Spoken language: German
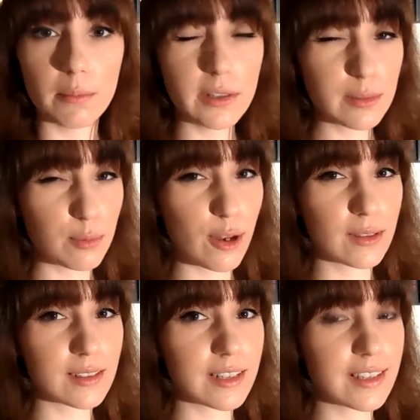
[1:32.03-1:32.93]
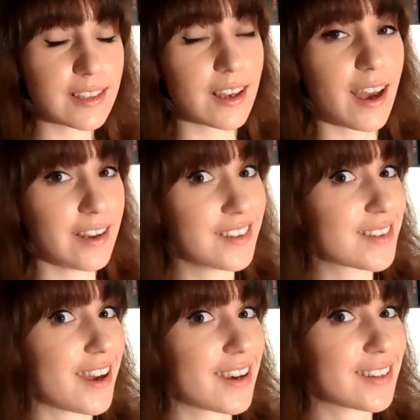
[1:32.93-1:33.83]
Bis plötzlich
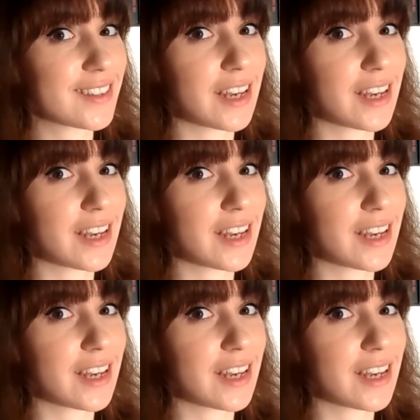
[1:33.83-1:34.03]
eines Tages